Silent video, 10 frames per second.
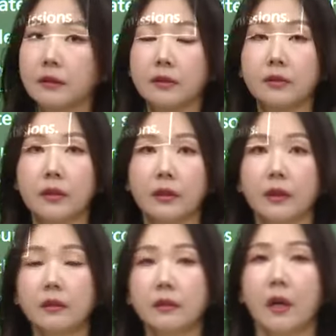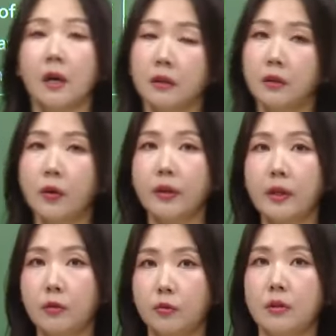그랬으니까는 그거에
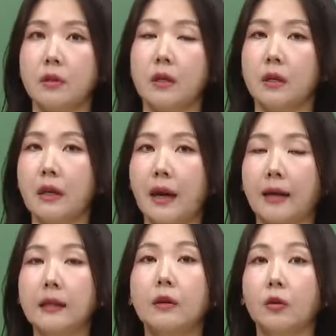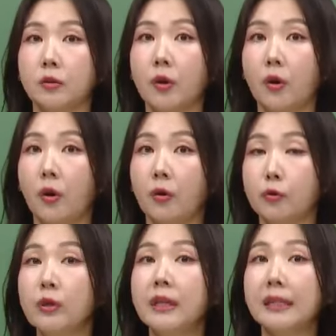대한 유인책이 아닌 거죠. 어,
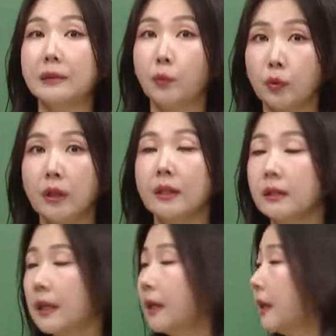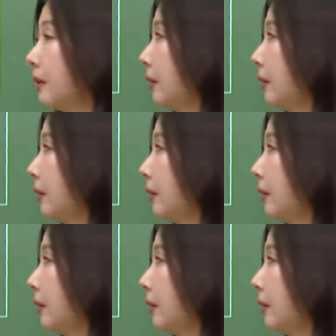유인하지 못하는 책략이